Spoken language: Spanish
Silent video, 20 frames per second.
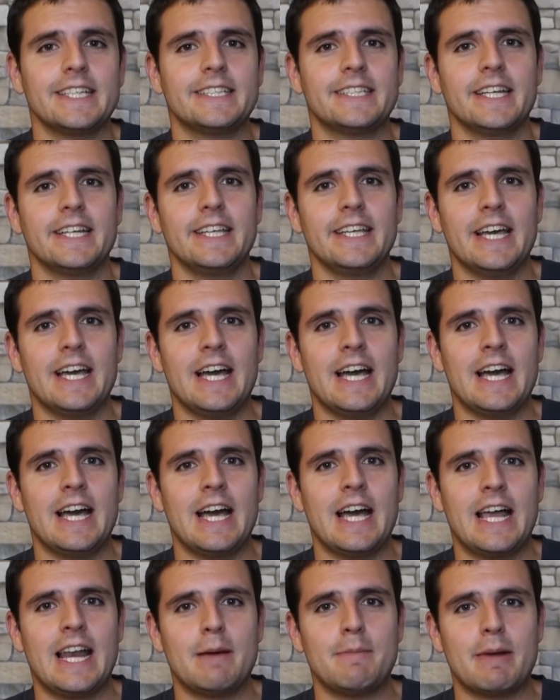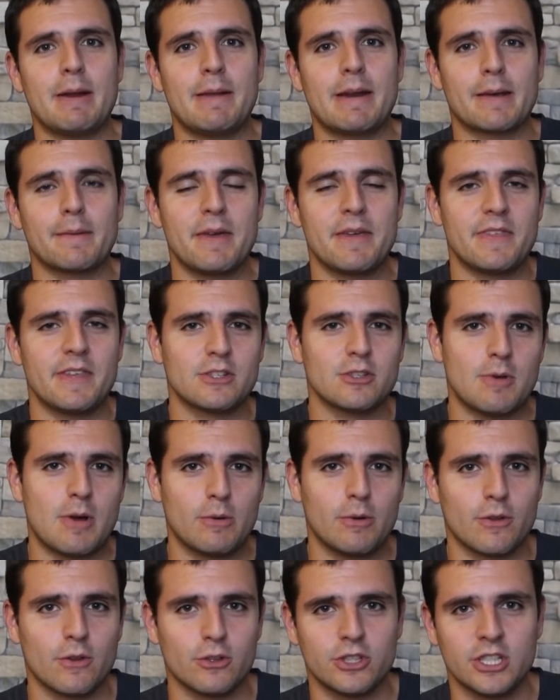sí sería la palabra que me dices, no me
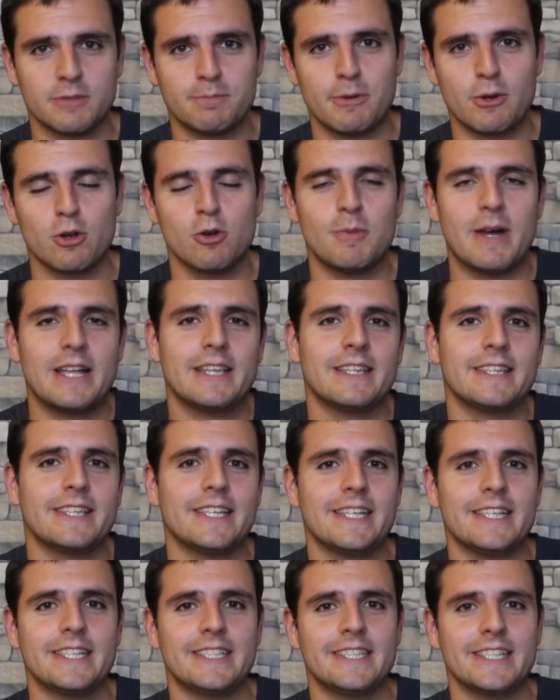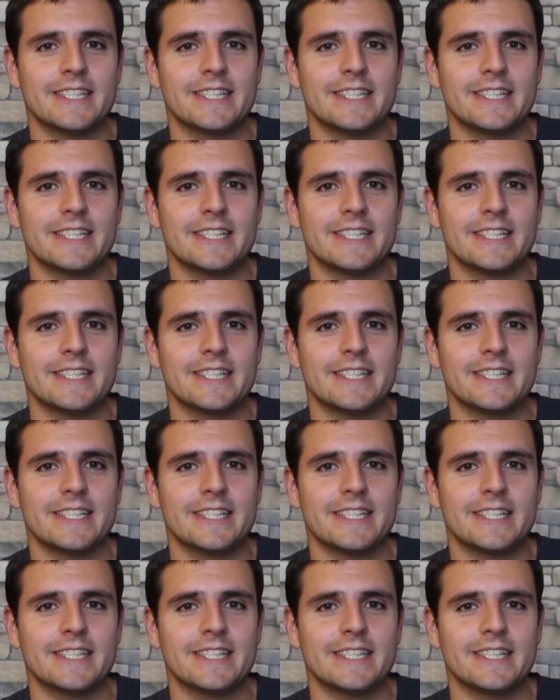acuerdo si es preocupante,